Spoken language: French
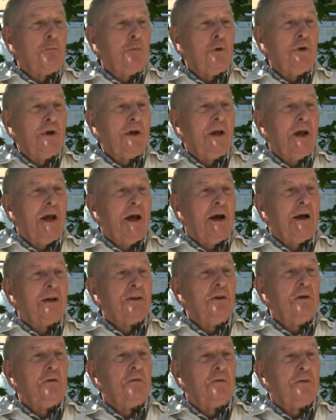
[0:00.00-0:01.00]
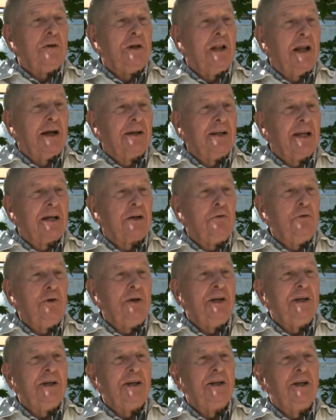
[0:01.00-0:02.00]
Et puis, de fil en
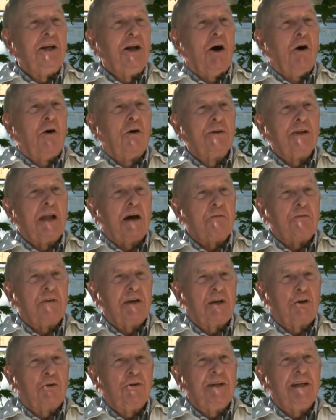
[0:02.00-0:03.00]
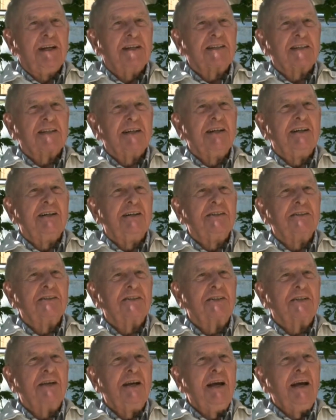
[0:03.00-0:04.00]
aiguille, on a fait
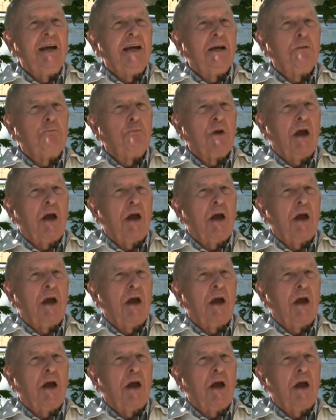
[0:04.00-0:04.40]
connaissance.